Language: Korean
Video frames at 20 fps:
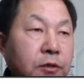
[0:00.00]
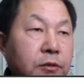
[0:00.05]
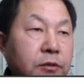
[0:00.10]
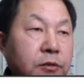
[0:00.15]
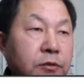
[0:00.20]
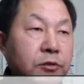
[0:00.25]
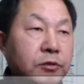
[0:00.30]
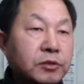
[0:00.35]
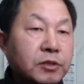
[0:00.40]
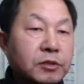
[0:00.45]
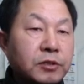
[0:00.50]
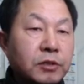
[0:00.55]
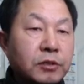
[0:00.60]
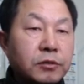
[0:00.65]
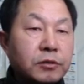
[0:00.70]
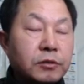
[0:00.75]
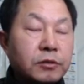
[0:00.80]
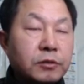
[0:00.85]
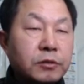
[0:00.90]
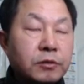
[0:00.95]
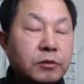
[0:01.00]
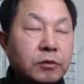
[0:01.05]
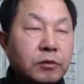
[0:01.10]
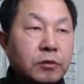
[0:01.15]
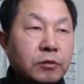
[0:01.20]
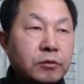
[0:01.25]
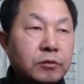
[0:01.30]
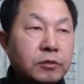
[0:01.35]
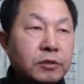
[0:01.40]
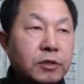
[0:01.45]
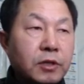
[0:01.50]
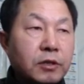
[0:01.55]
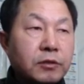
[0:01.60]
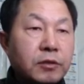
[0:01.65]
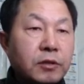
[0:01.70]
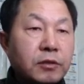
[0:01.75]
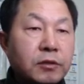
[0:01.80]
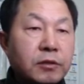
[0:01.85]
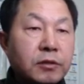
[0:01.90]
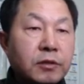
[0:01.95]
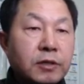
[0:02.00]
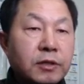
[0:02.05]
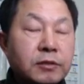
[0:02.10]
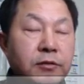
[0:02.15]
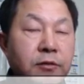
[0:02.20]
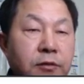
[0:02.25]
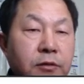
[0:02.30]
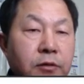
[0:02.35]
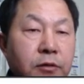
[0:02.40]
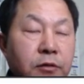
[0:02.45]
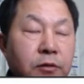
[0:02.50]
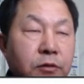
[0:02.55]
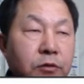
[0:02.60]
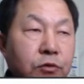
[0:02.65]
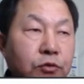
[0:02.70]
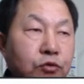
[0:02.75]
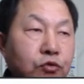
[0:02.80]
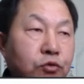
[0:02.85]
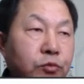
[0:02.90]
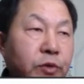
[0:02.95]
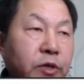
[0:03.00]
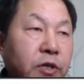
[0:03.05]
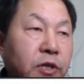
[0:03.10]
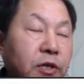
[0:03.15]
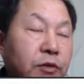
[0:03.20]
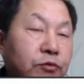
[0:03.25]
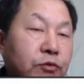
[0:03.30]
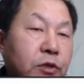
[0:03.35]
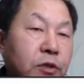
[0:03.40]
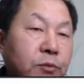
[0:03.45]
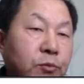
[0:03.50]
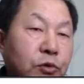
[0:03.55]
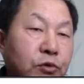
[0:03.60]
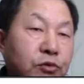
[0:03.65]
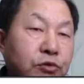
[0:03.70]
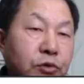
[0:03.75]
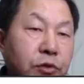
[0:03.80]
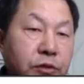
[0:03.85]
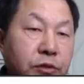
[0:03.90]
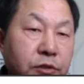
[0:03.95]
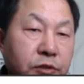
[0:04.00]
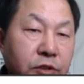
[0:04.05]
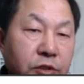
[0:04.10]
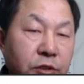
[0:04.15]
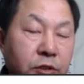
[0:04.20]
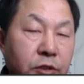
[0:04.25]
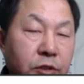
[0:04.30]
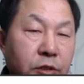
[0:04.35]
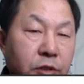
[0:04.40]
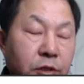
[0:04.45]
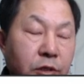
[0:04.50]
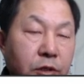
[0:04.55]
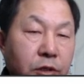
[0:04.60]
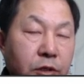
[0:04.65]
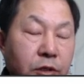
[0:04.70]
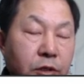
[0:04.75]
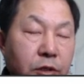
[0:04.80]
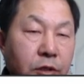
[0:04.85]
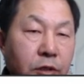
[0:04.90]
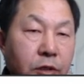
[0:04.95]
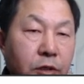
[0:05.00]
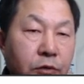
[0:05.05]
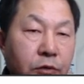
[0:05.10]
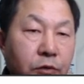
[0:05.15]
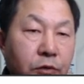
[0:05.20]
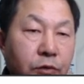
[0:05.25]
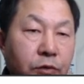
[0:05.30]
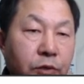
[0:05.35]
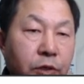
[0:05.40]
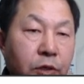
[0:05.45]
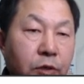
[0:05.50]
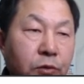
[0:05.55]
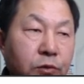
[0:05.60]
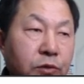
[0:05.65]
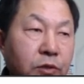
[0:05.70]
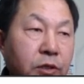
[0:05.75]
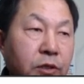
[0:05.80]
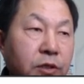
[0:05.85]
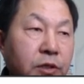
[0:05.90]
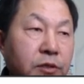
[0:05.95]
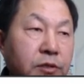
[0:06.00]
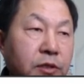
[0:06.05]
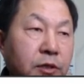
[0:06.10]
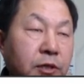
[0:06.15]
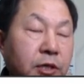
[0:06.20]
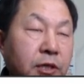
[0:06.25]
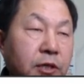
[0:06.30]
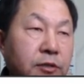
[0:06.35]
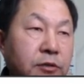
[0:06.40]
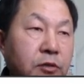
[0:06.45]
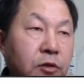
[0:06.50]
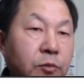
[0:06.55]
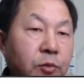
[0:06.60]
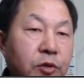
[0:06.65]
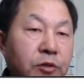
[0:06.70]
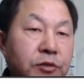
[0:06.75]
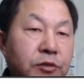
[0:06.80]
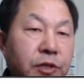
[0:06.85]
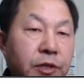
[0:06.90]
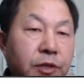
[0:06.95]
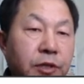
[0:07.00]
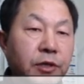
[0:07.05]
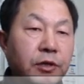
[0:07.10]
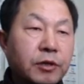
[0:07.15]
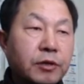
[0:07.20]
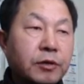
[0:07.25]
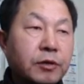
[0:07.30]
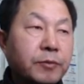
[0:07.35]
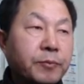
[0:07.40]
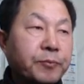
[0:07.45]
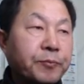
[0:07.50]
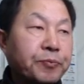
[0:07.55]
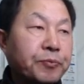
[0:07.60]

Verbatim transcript: 그 전자책을 어느 사이트에 들어가서 구매를 한 뒤 볼 수 있는지 아, 이런 내용들에 대해서 잠깐 설명을 드릴게요.